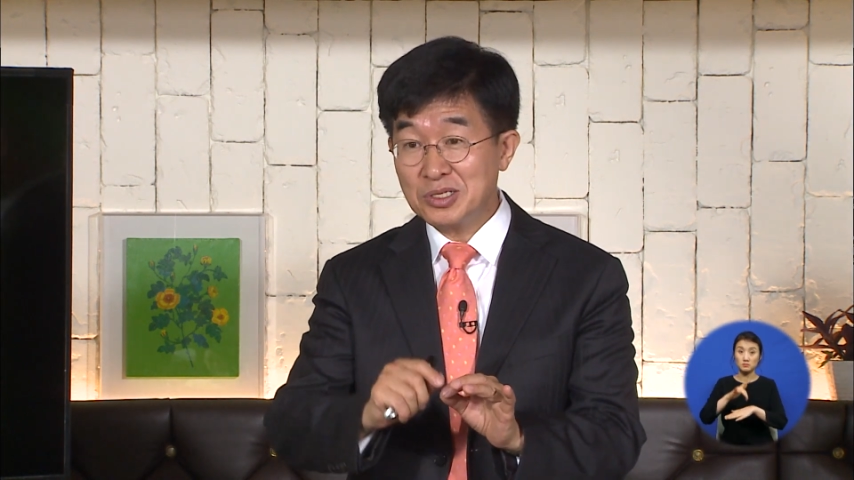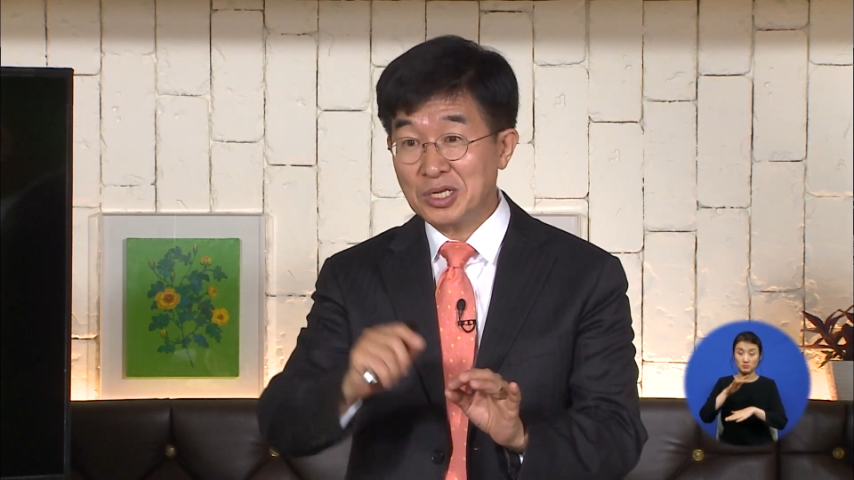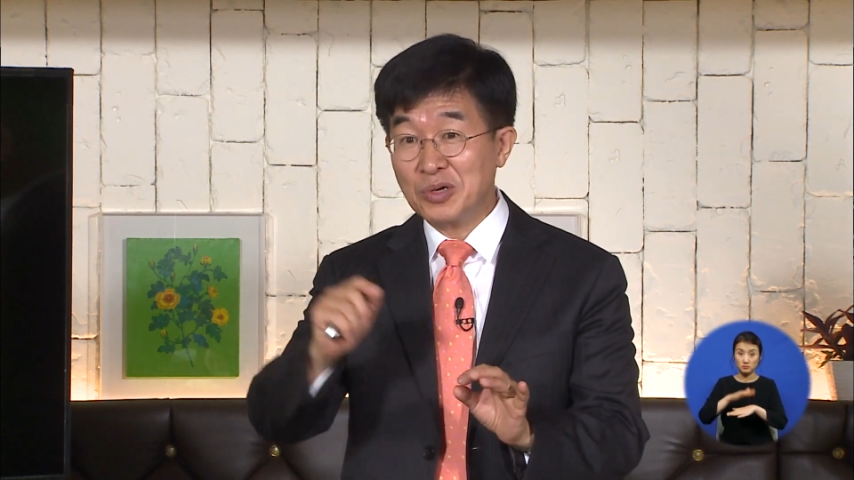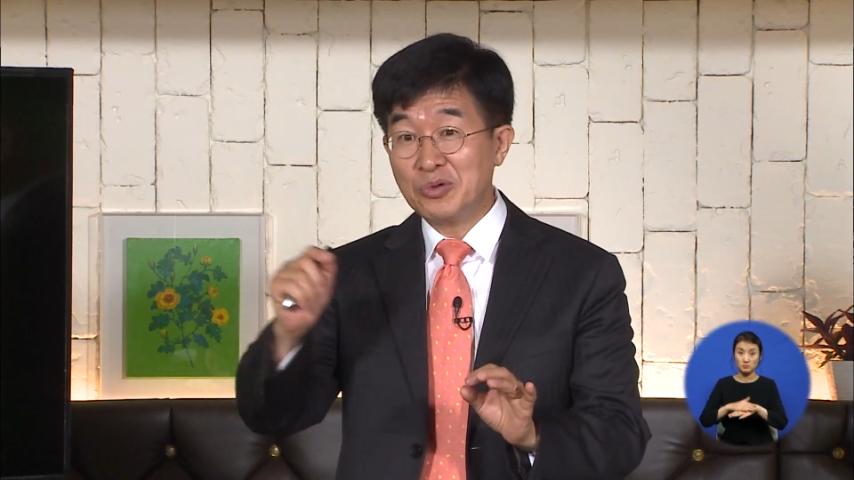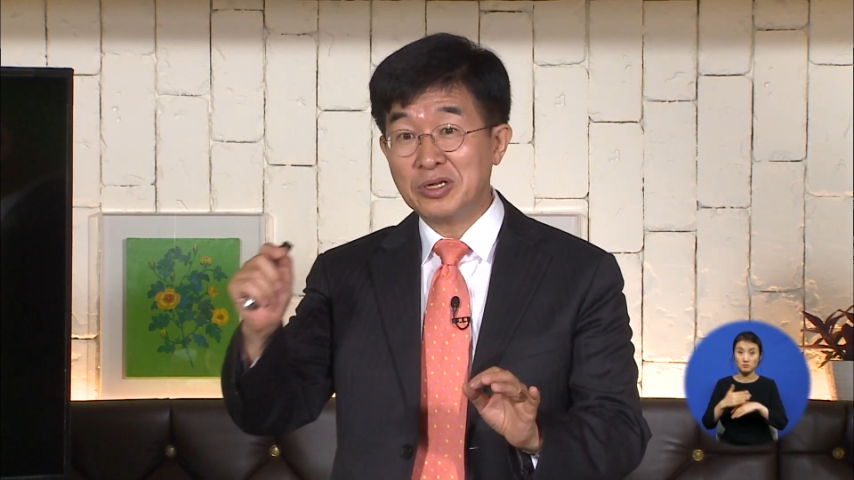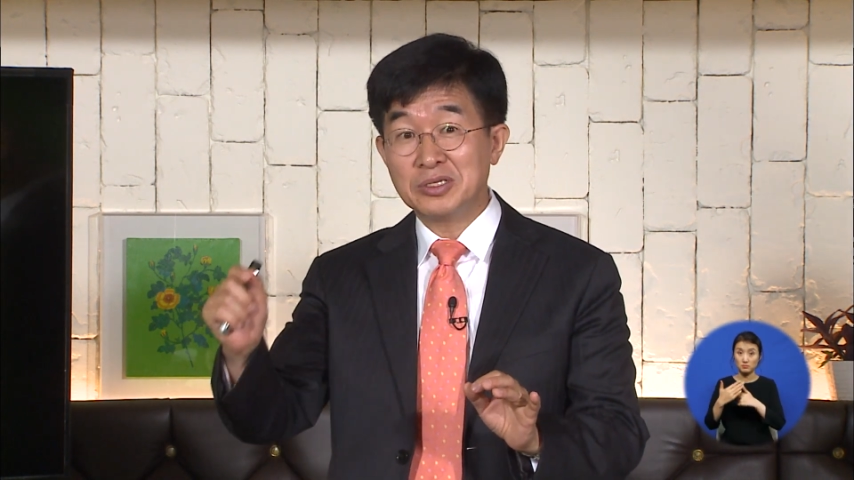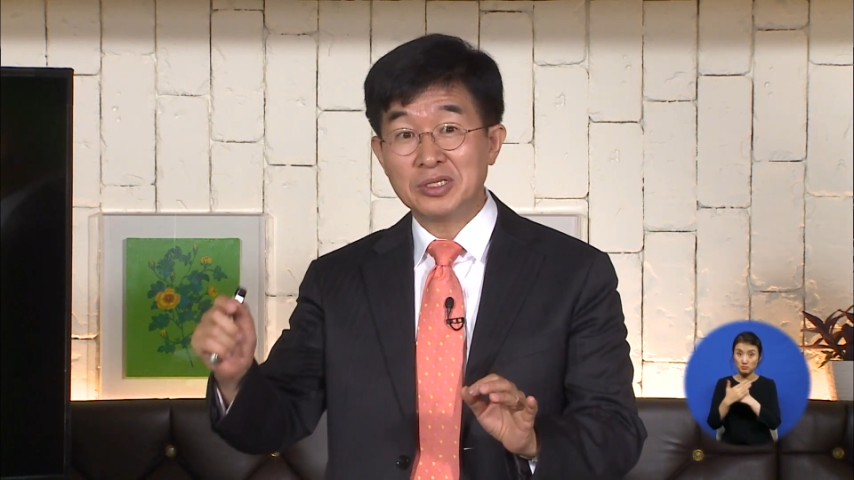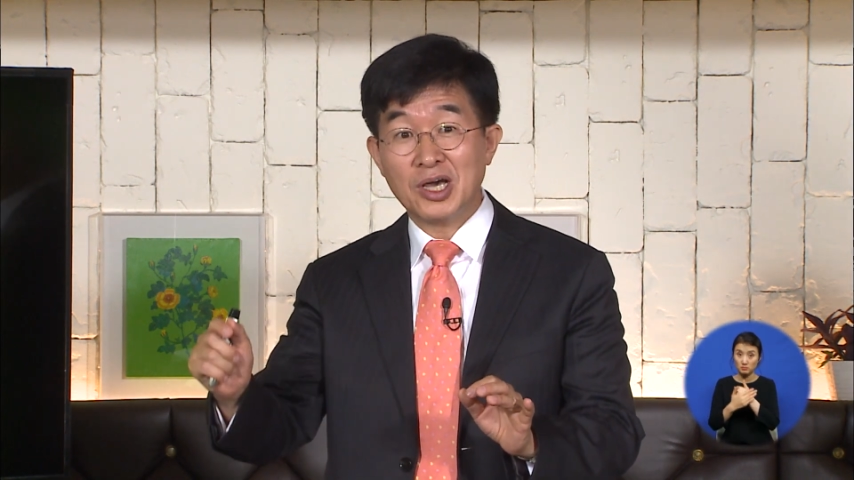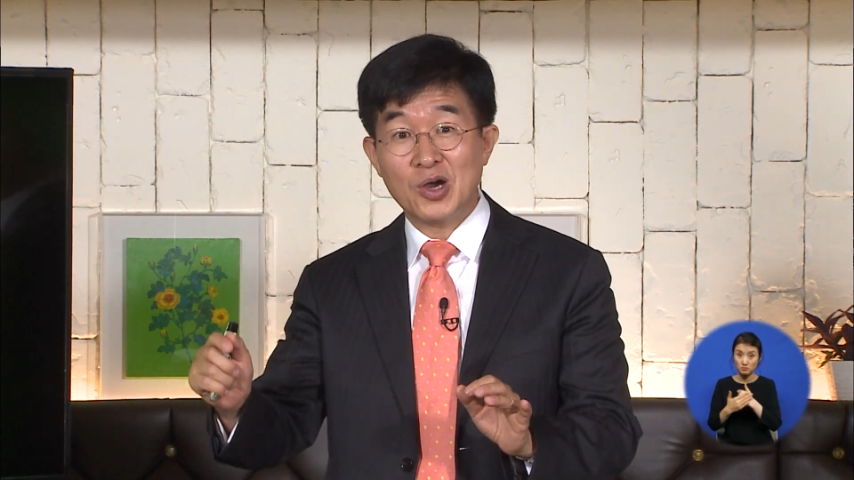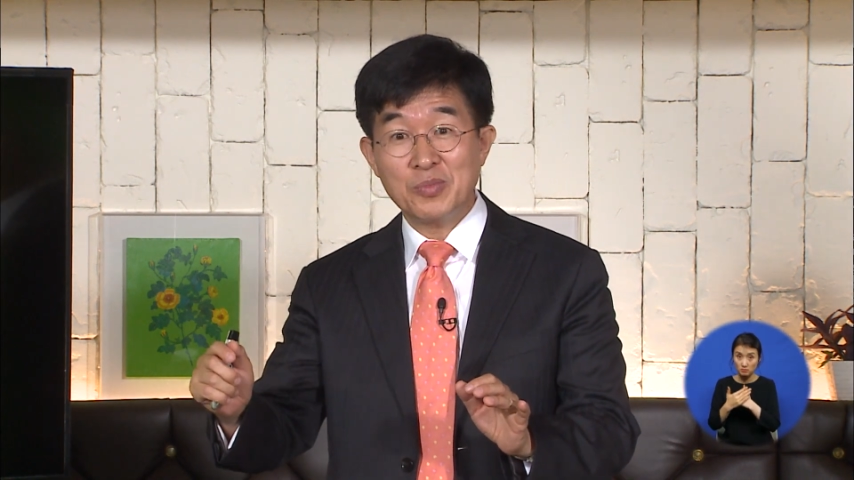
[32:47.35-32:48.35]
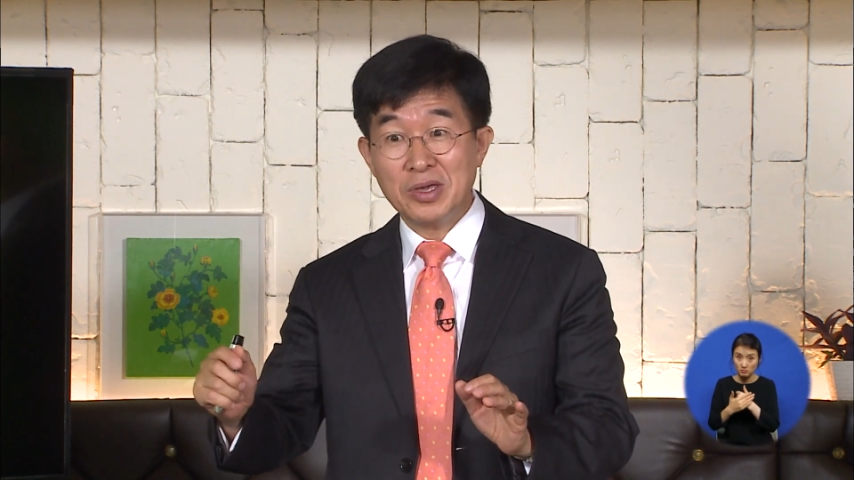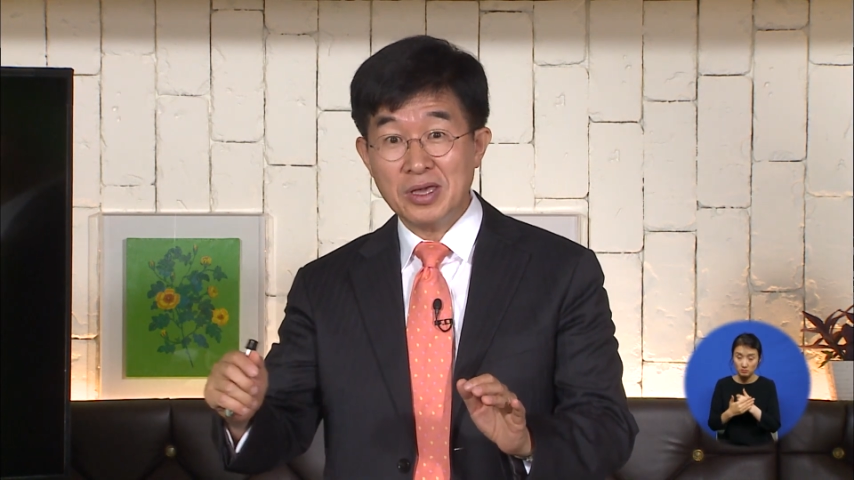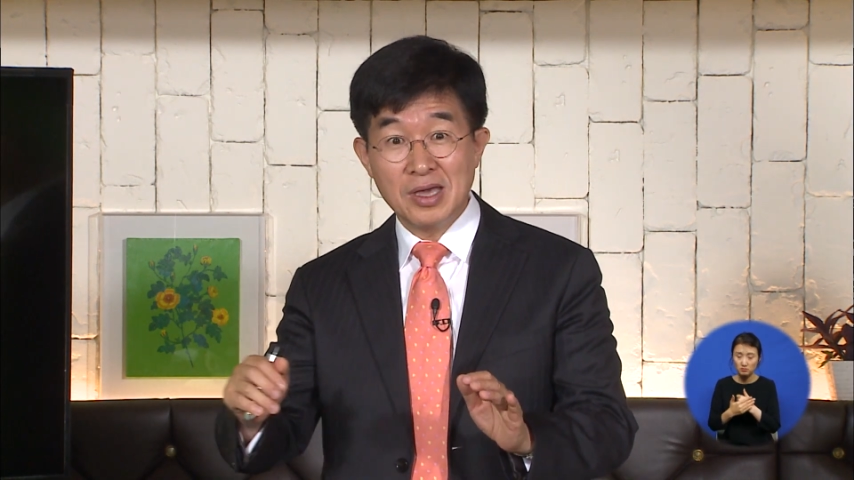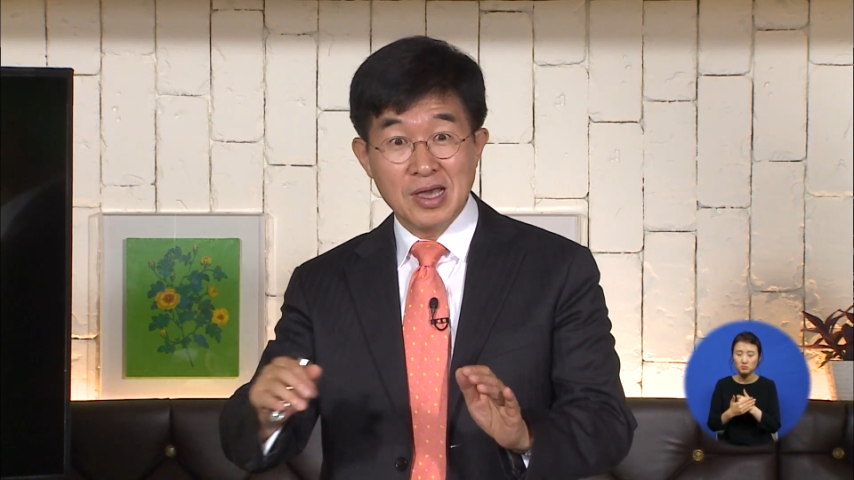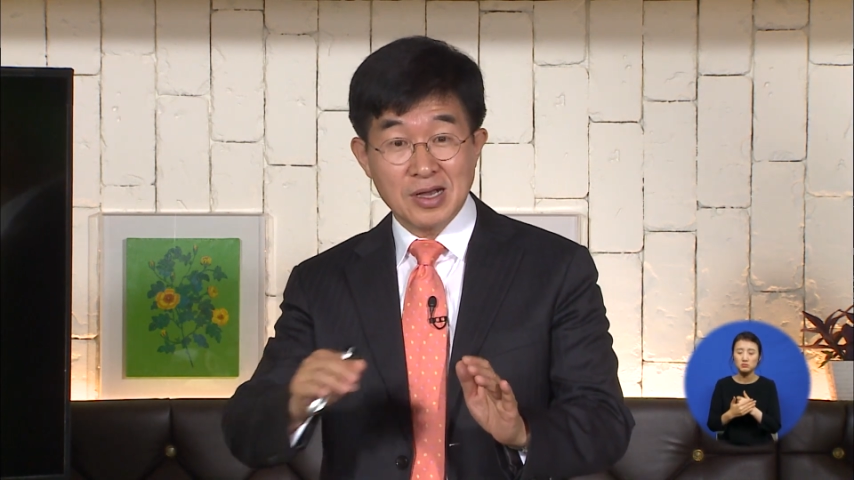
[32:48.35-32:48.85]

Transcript: 세월이 흐른 다음에